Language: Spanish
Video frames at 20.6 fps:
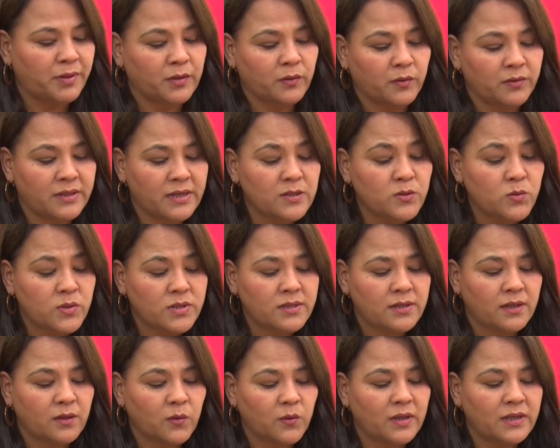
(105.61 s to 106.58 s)
perdón, del
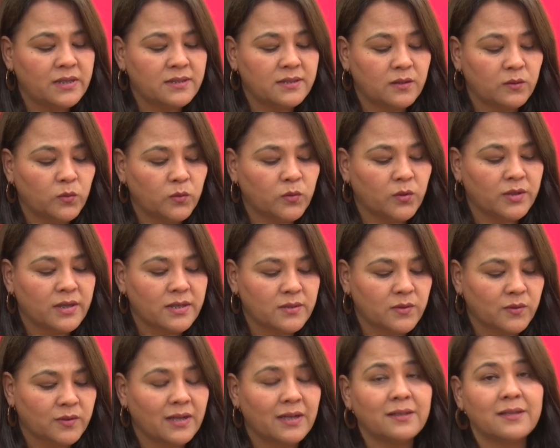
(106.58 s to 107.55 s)
suicidio del Instituto
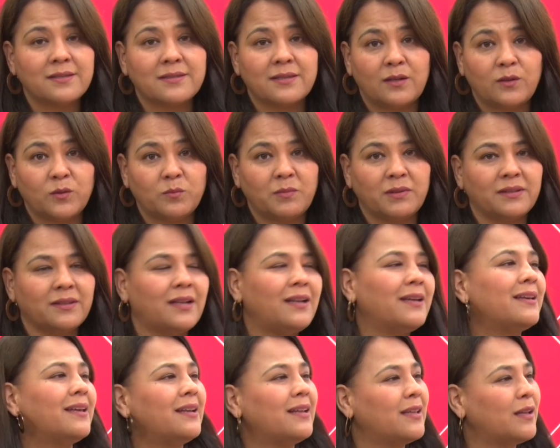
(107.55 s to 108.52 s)
Nacional de Salud Mental, a
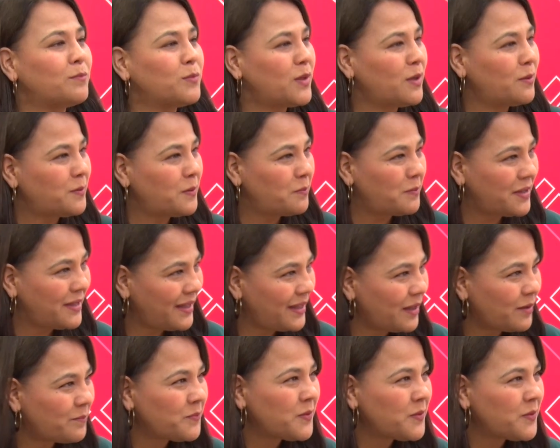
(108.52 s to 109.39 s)
quien le damos la bienvenida.